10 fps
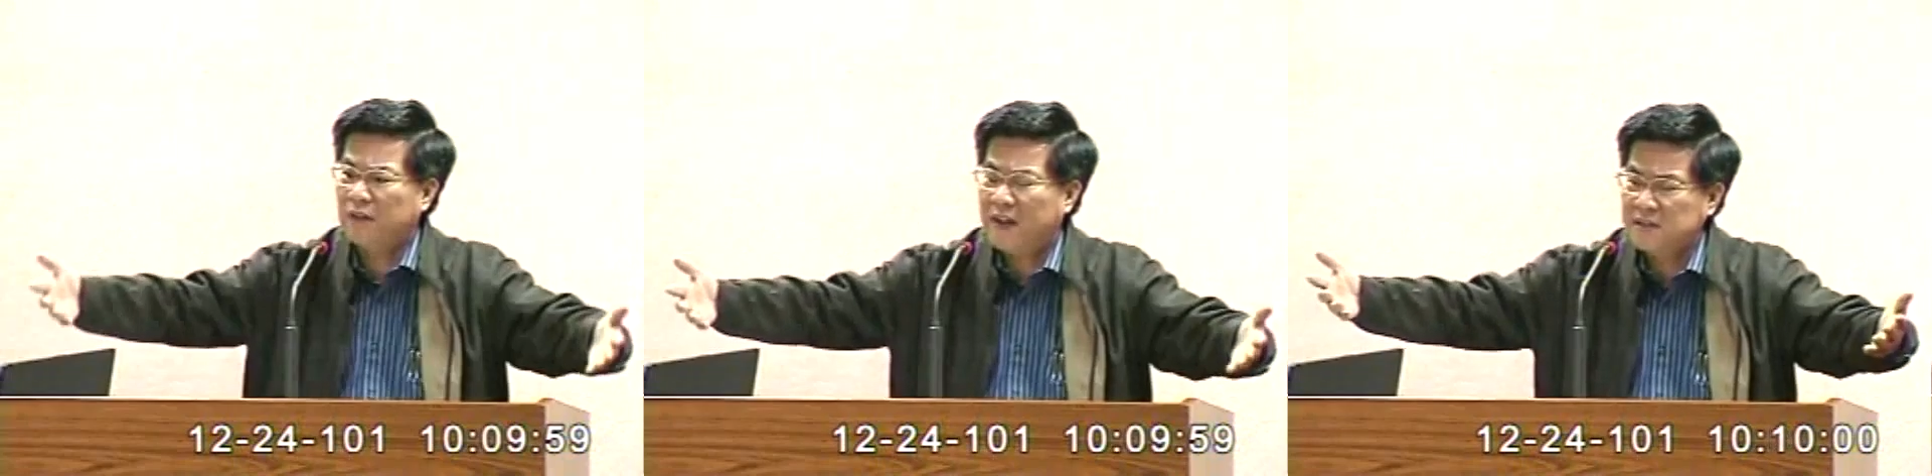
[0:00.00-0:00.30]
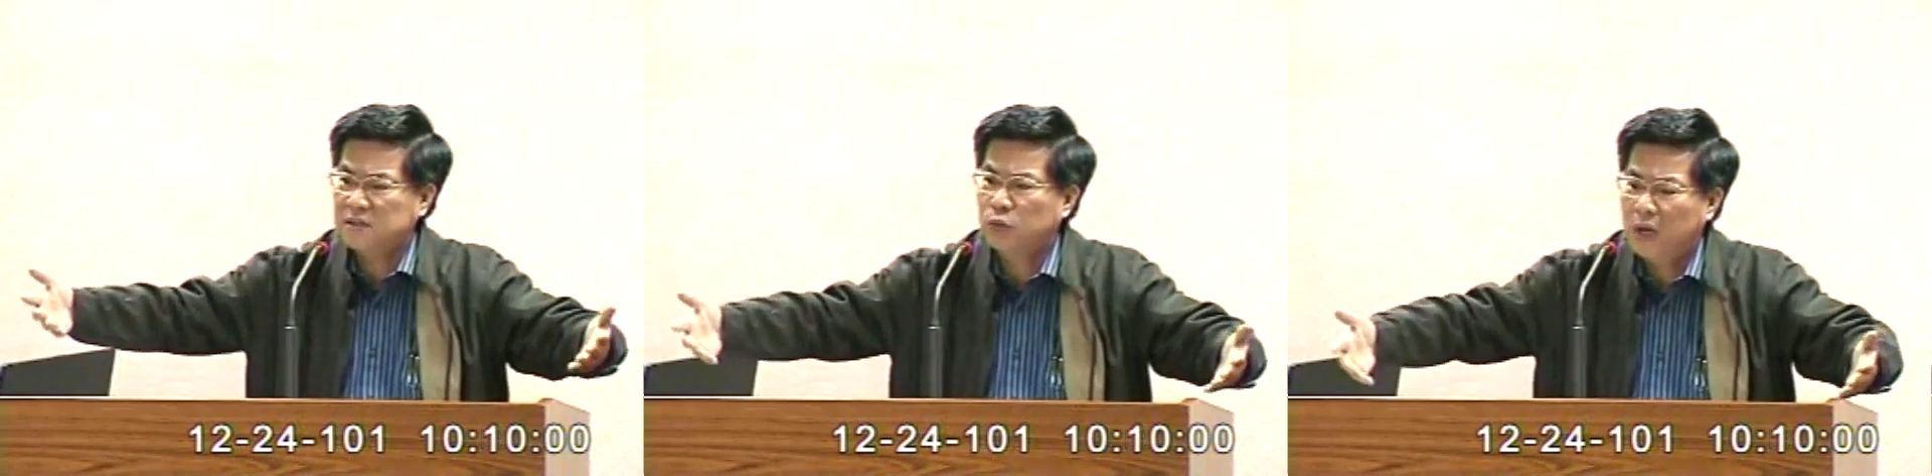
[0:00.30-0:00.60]
司法
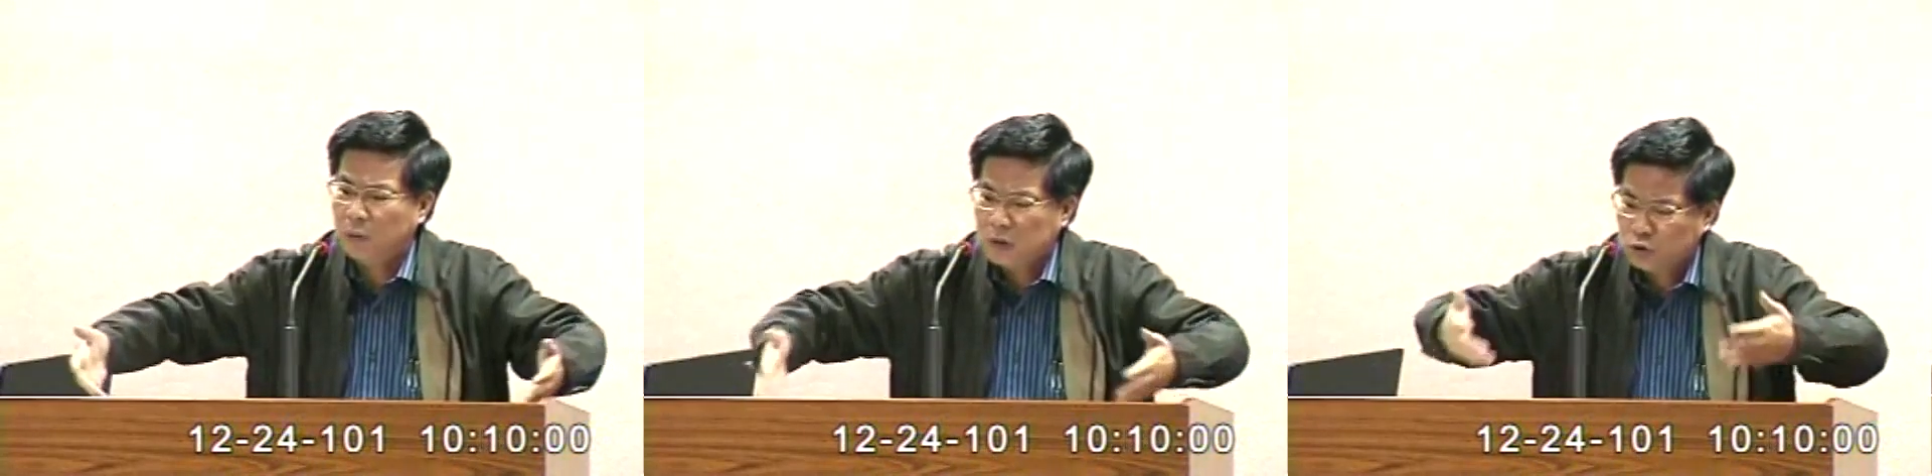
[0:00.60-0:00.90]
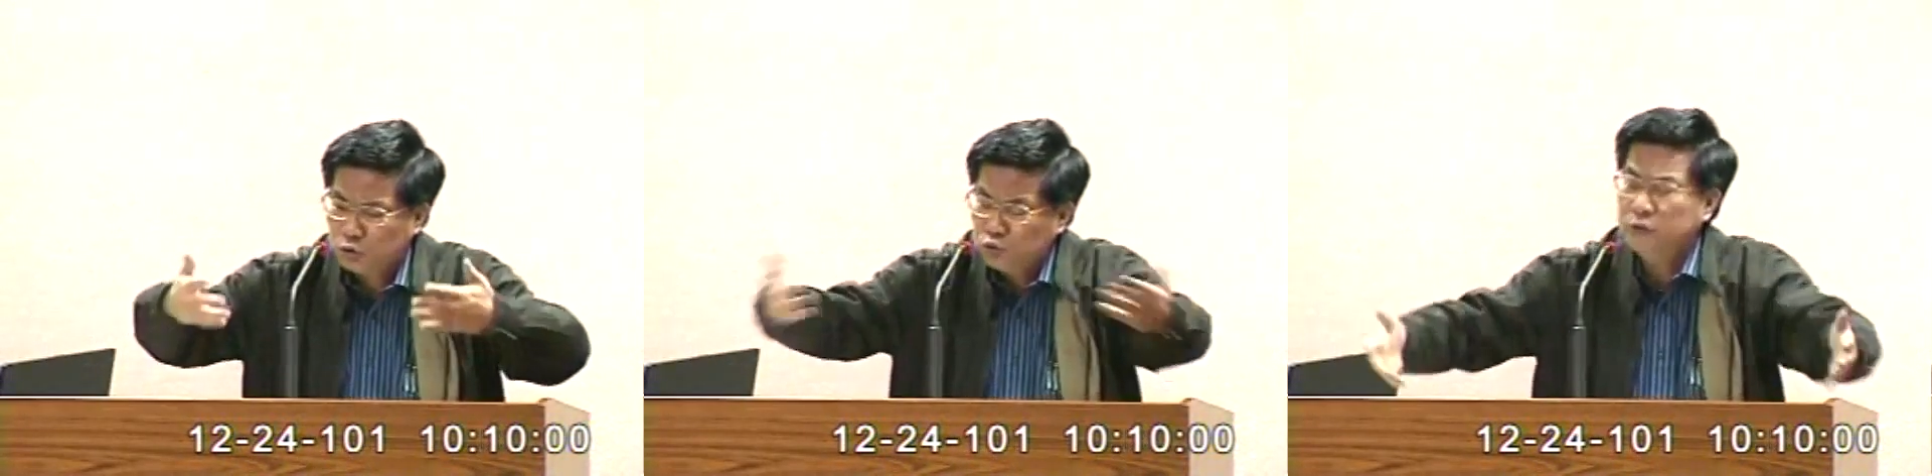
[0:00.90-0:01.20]
法制委员
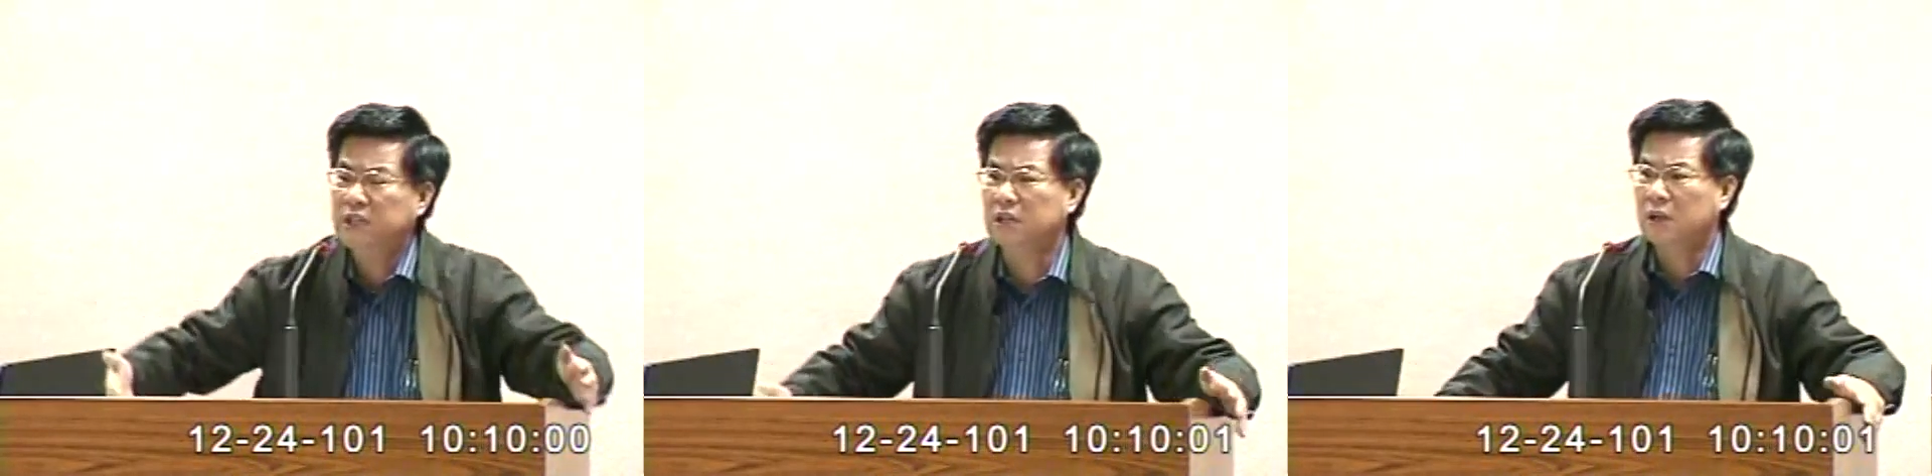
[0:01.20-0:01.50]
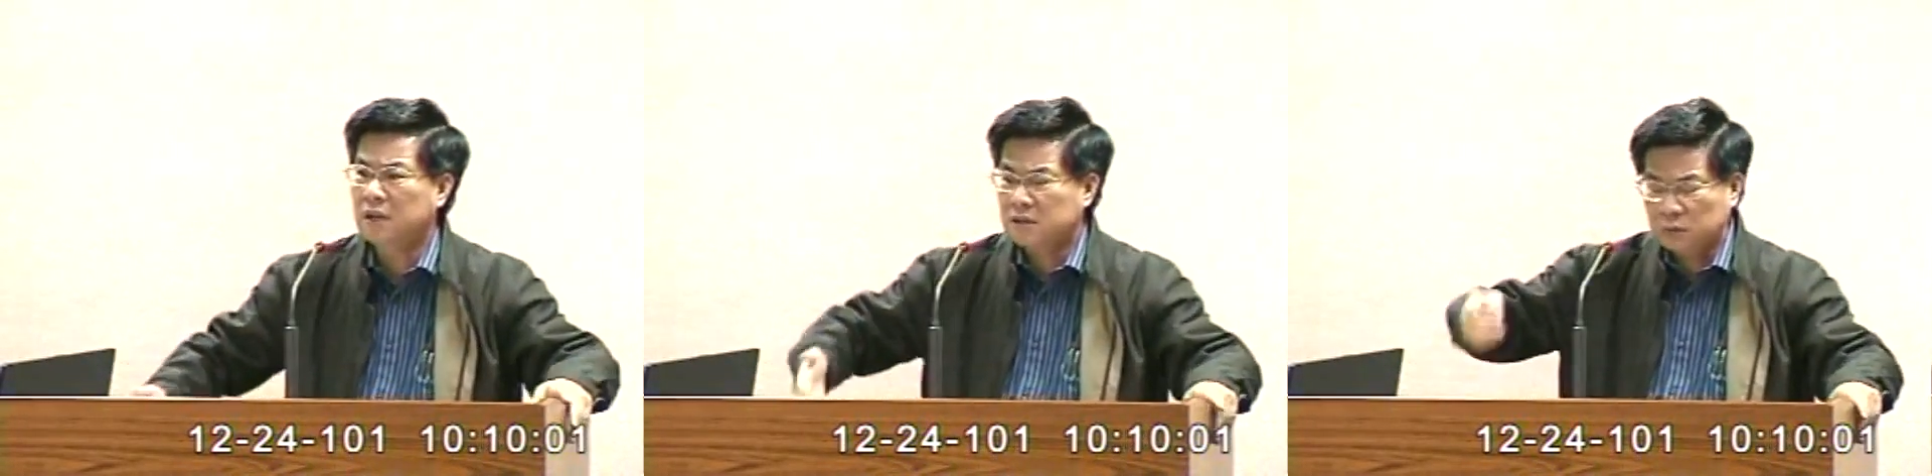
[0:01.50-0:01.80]
会所努力
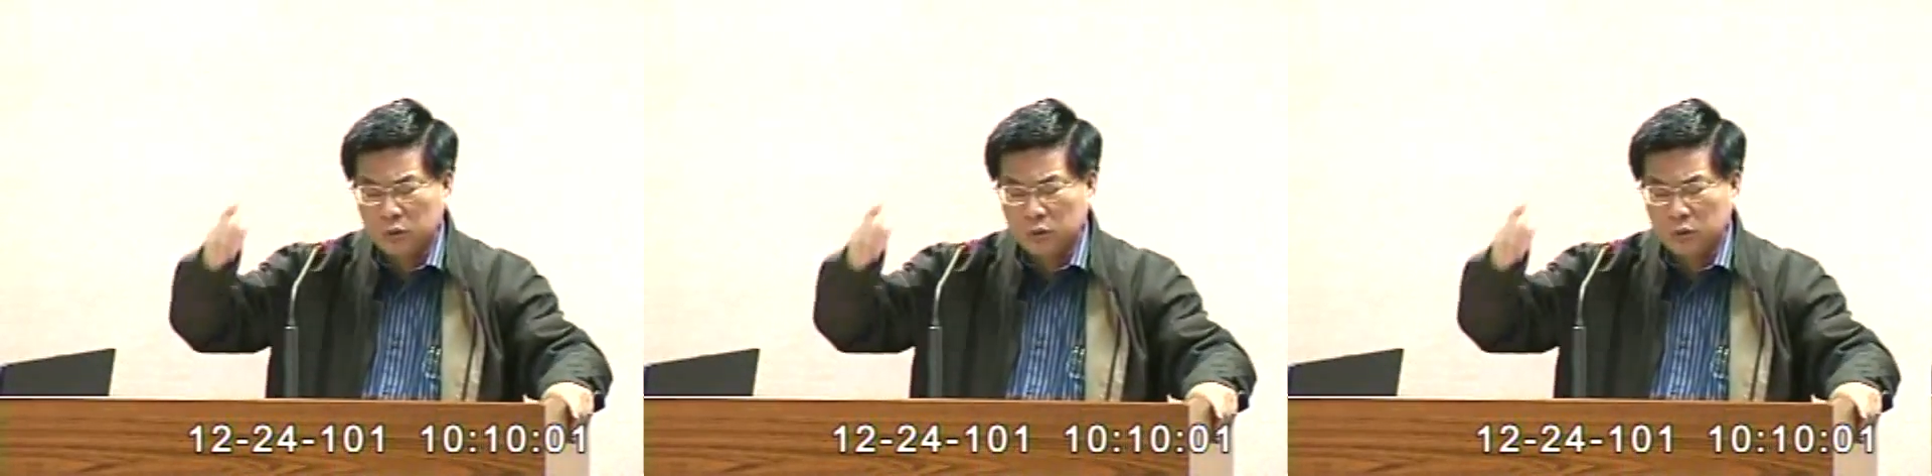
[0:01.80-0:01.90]
的。